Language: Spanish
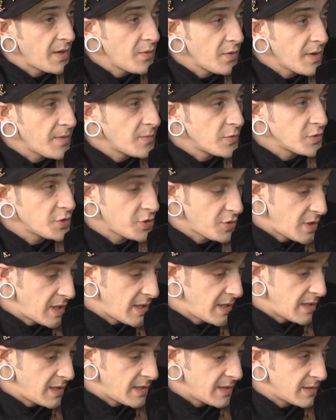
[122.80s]
que ayuda mucho
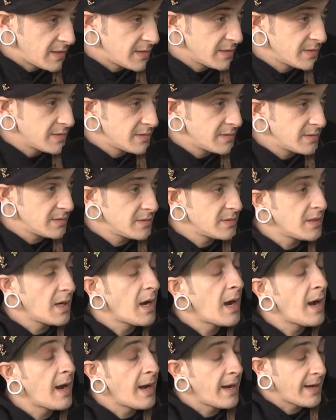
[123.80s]
a, más relajante.